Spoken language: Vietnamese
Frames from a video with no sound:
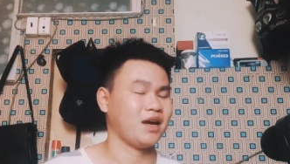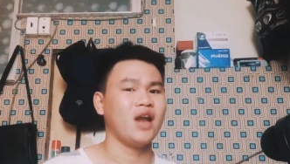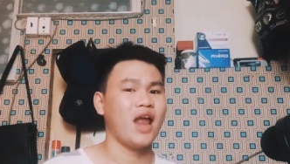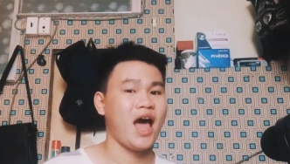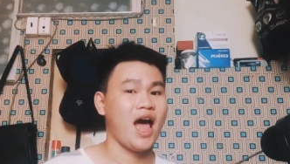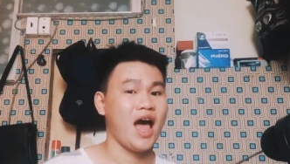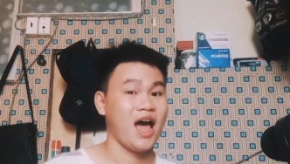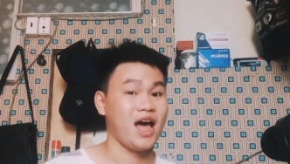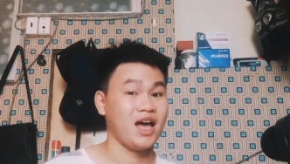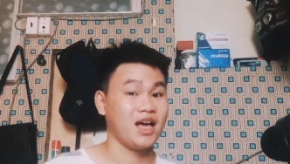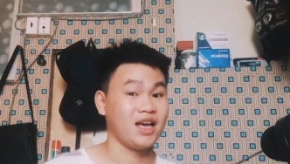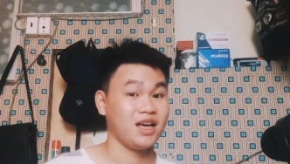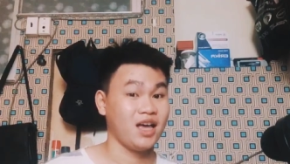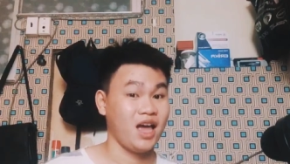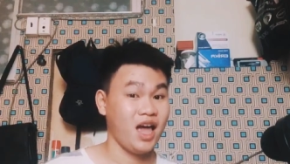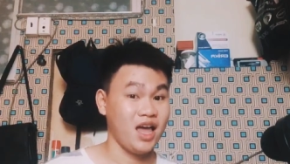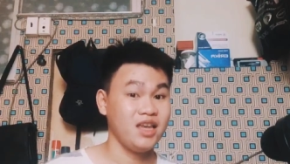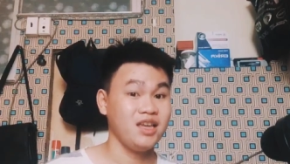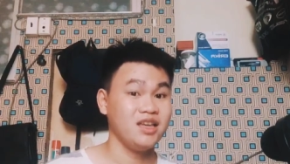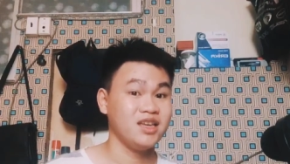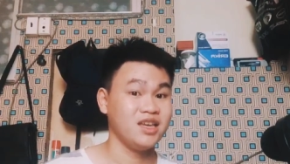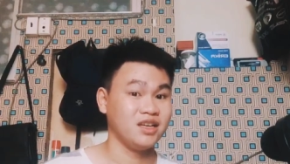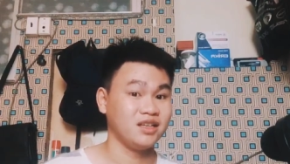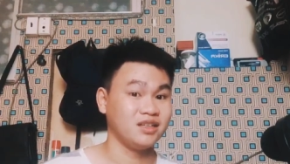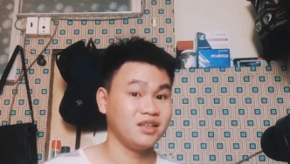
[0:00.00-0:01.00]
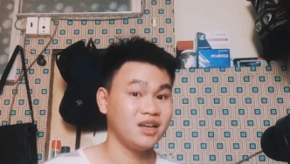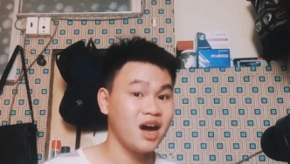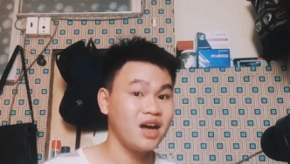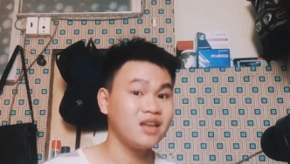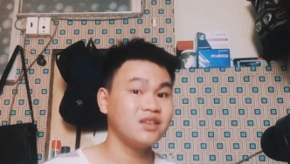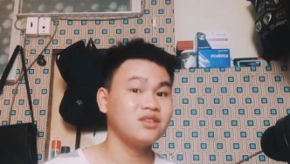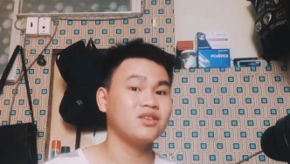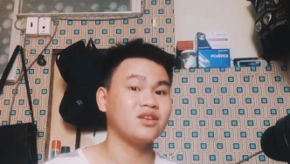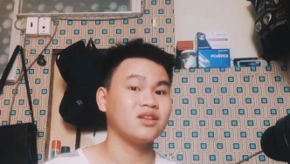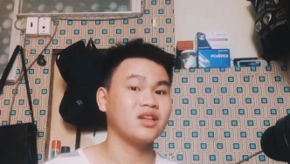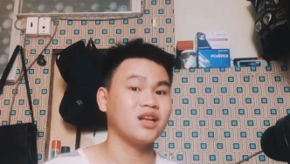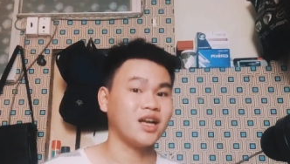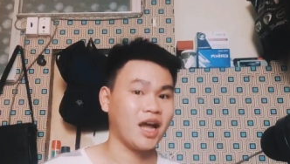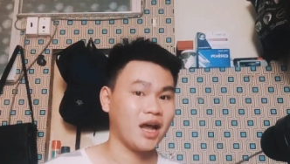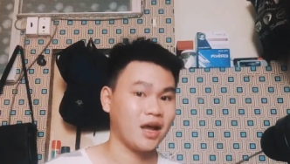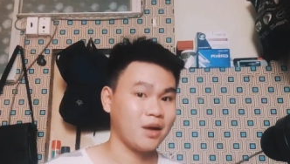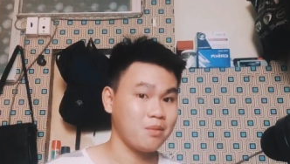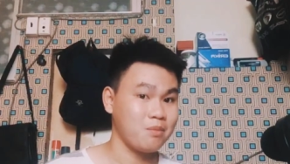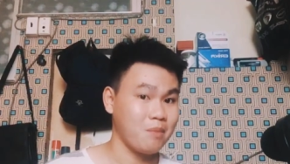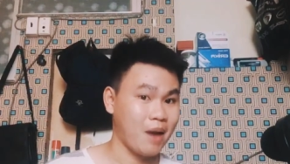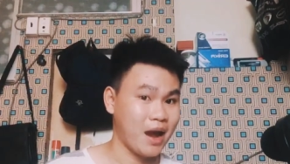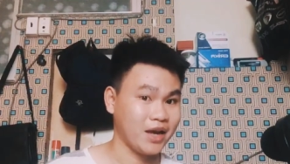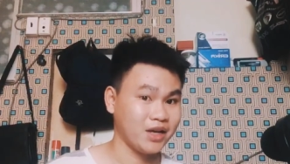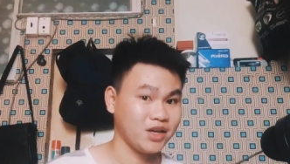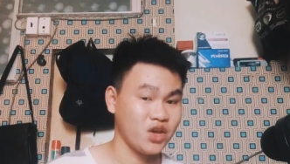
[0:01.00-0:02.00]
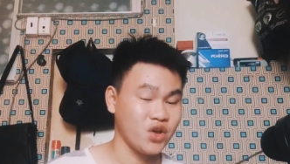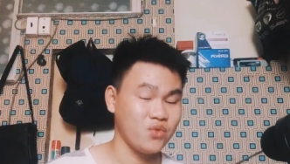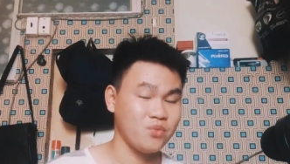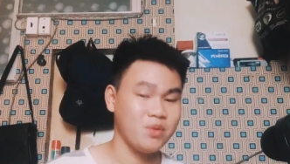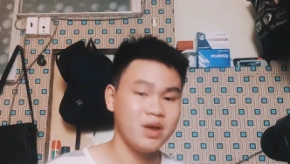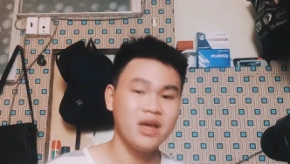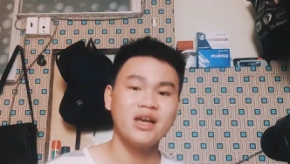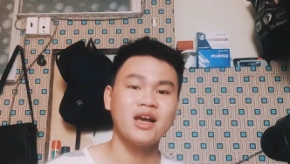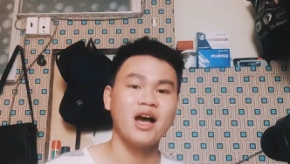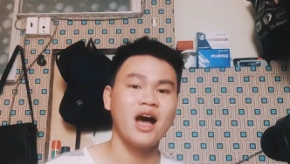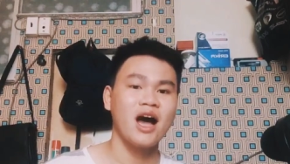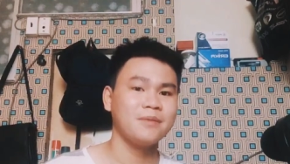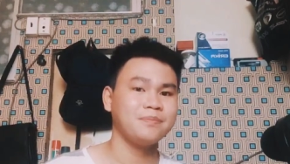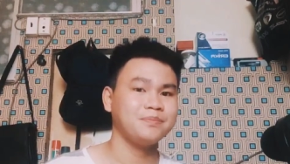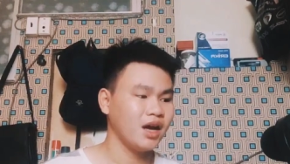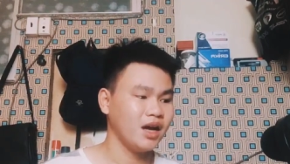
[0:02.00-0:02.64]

là thể hiện hết cho tất cả các bạn đều biết hết.